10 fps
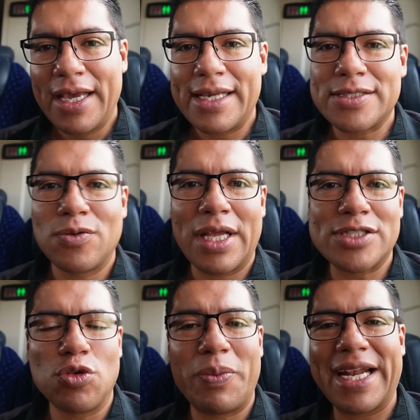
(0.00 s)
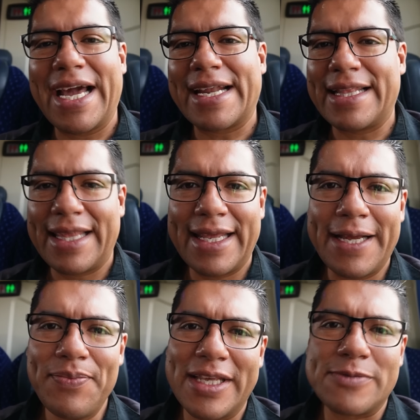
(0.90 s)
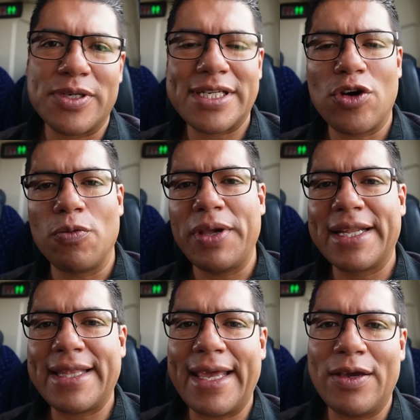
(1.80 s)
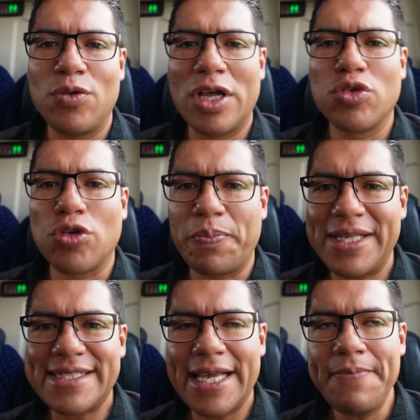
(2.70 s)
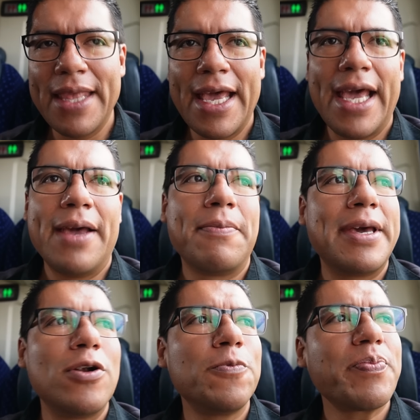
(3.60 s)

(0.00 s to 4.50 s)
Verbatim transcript: Es una supercarretera, después se convierte en una autopista pero